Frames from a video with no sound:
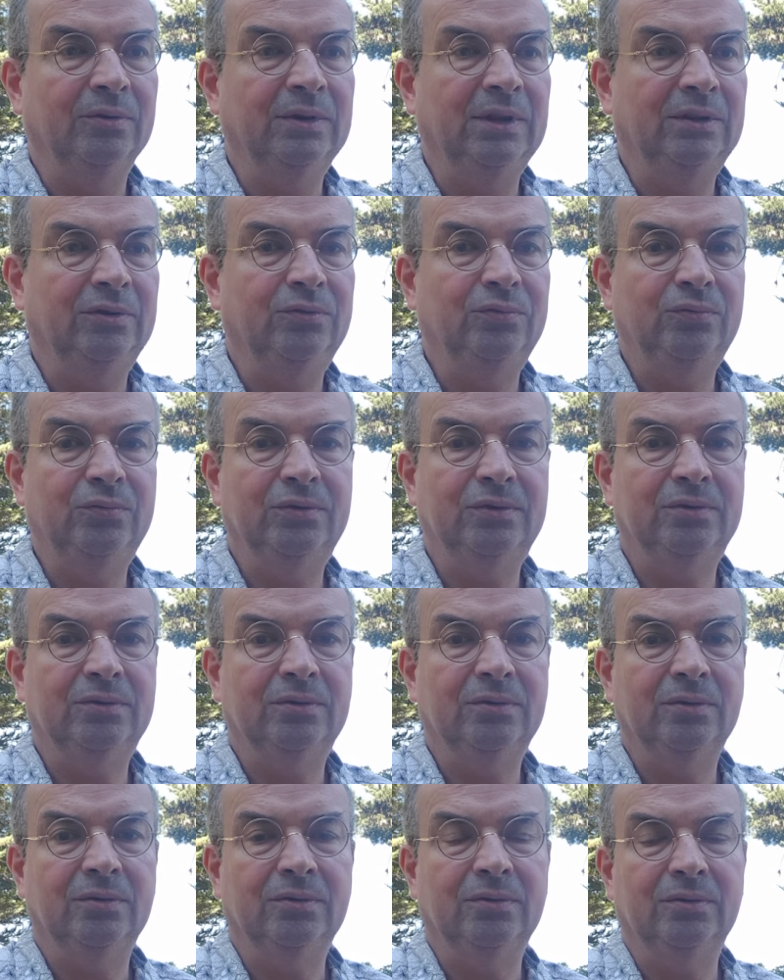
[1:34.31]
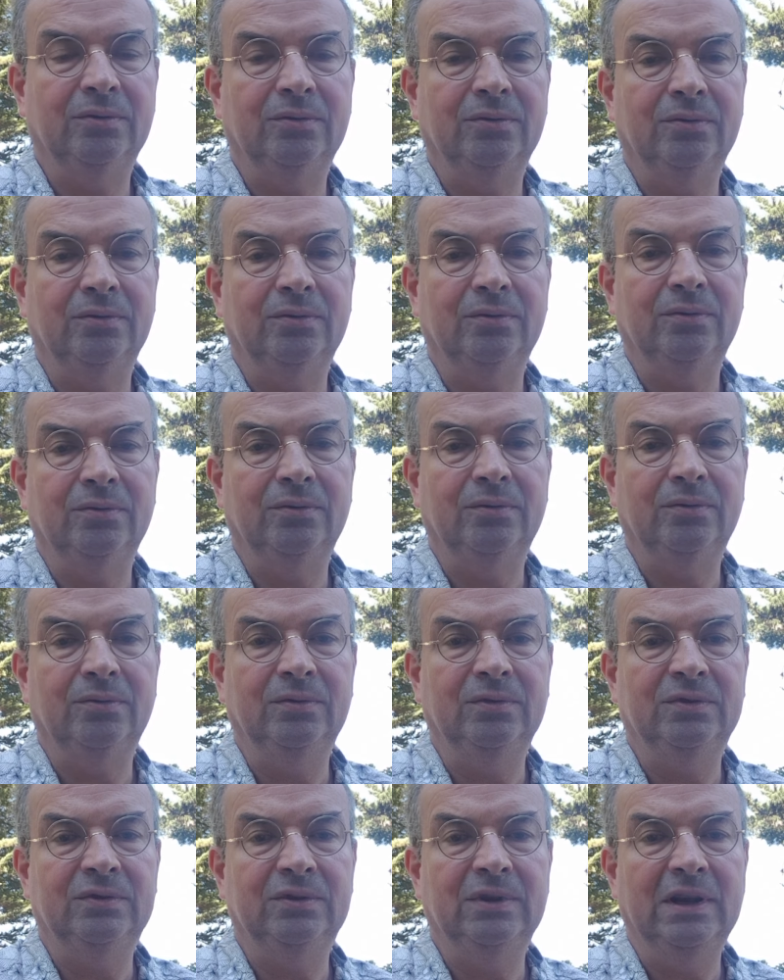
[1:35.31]
est, tous
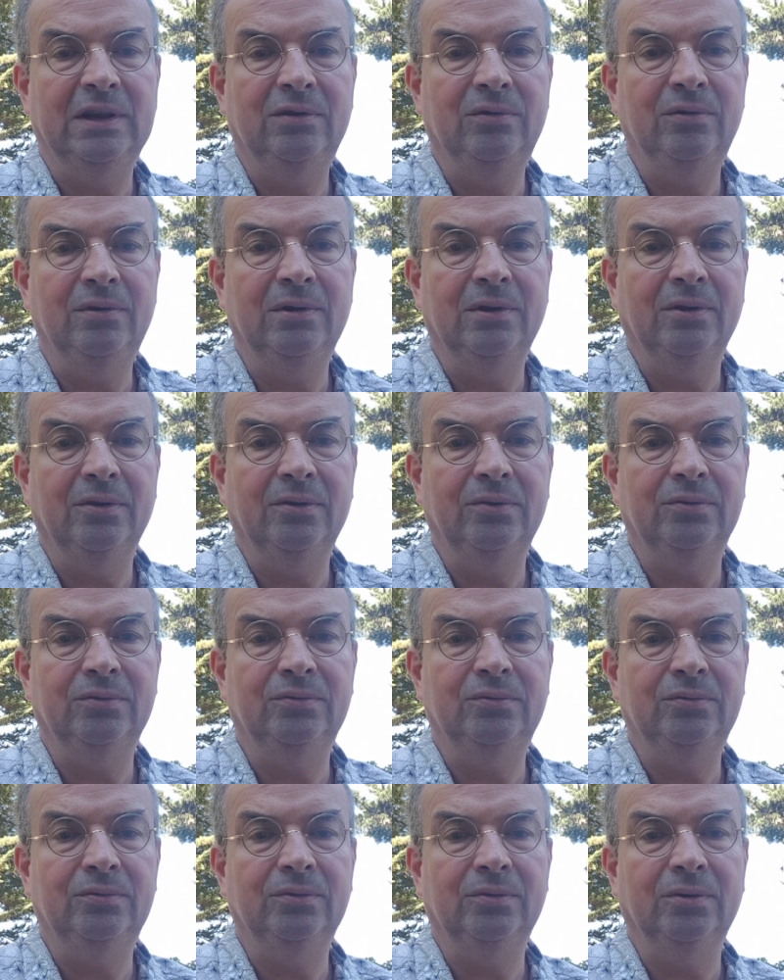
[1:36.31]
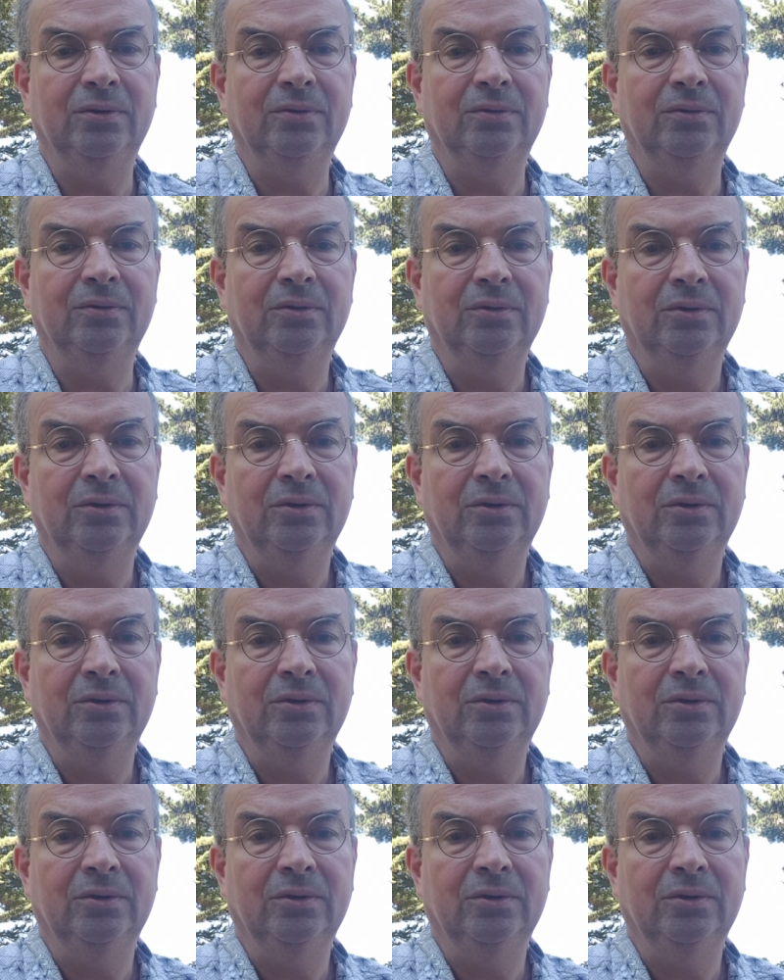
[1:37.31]
une cellule d'une